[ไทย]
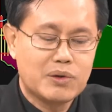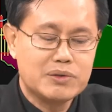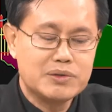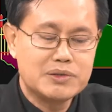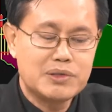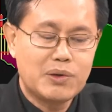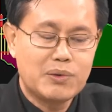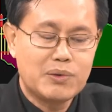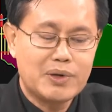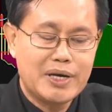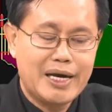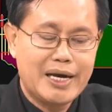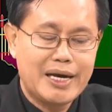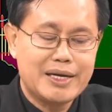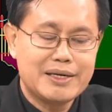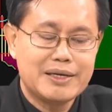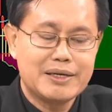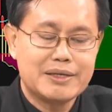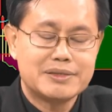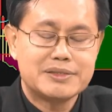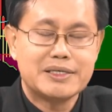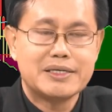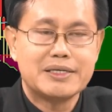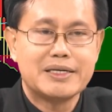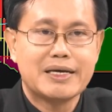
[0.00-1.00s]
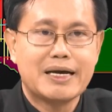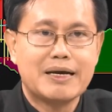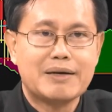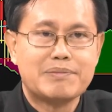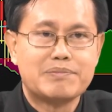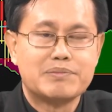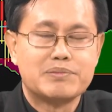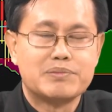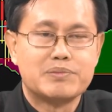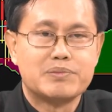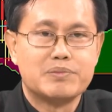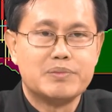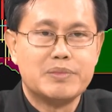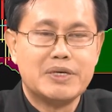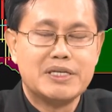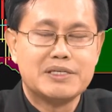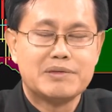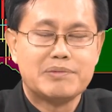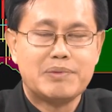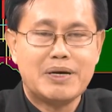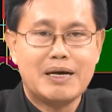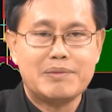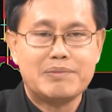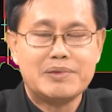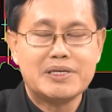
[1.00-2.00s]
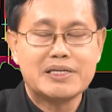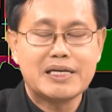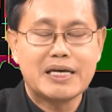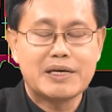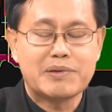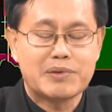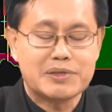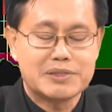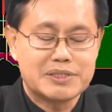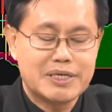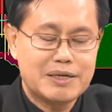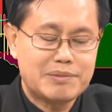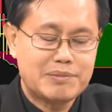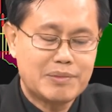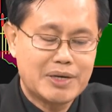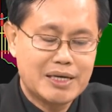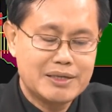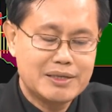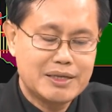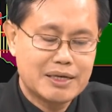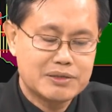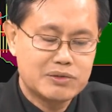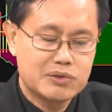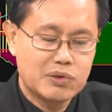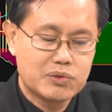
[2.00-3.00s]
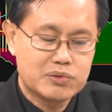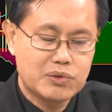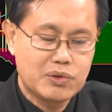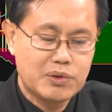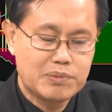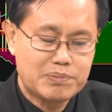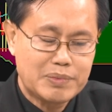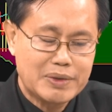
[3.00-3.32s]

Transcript: นส่งเองเนี่ยจริงนะครับมีสภาพที่เก่งกว่าเซตมาตั้งแต่ช่วงต้น